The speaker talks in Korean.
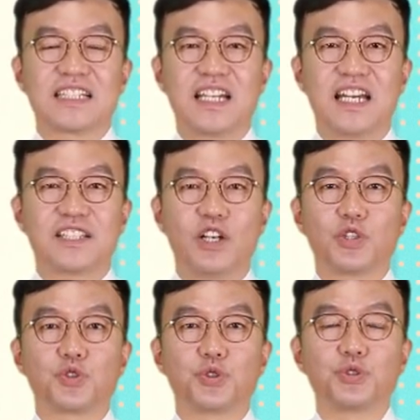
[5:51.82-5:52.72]

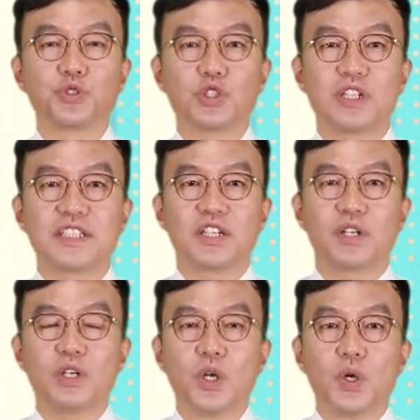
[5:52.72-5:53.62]
그래서
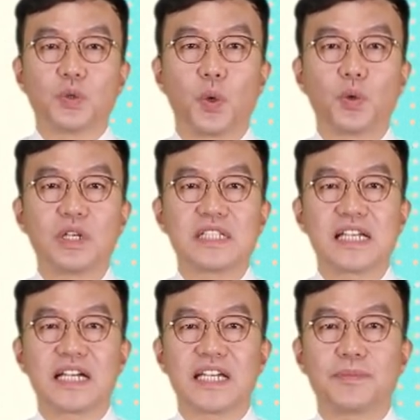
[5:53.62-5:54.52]
중국어에서요.
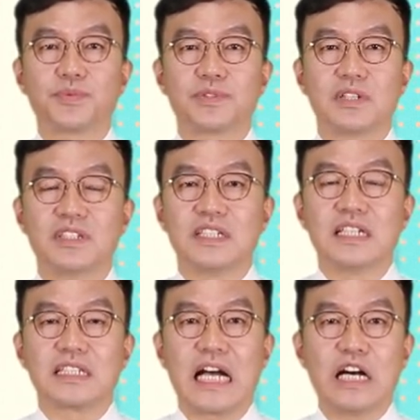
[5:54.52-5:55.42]
동작의 부정을
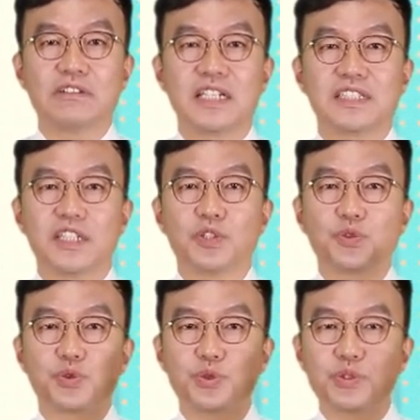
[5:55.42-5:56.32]
다음과 같이
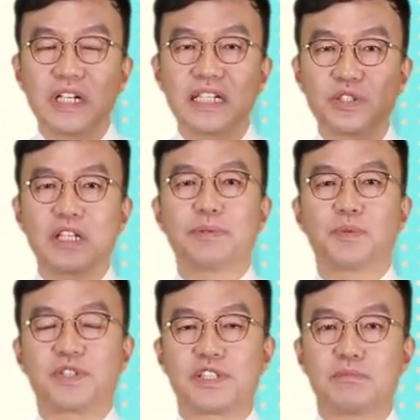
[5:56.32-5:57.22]
두 가지로
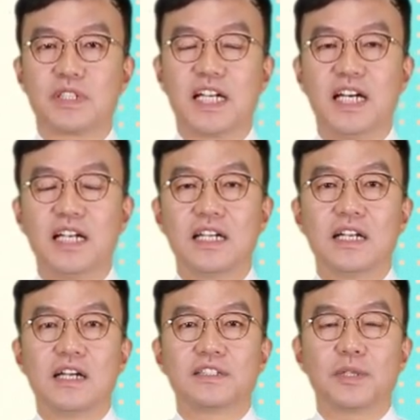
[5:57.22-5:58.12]
살펴볼 수 있습니다.
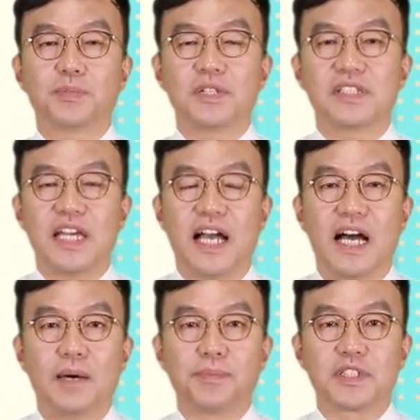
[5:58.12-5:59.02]
첫 번째,
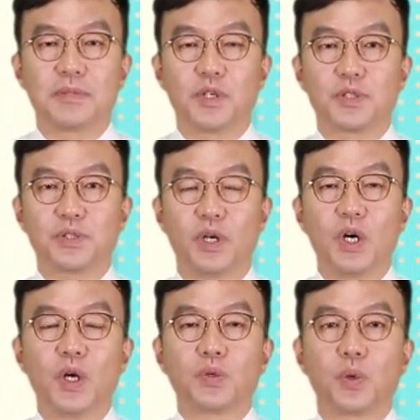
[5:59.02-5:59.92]
앞에서
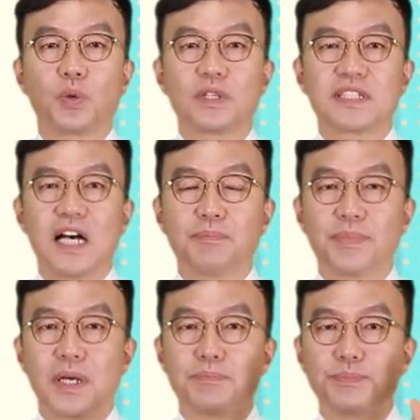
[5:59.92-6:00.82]
배웠죠? 동사
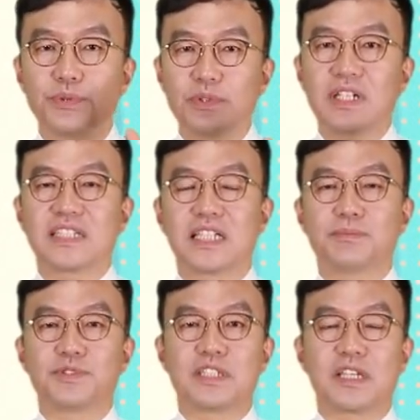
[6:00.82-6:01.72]
앞에 뿔을 갖다
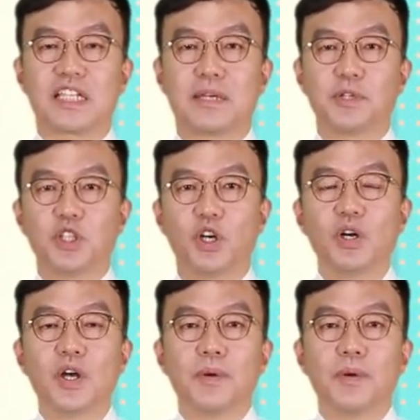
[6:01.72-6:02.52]
붙이게 되면요.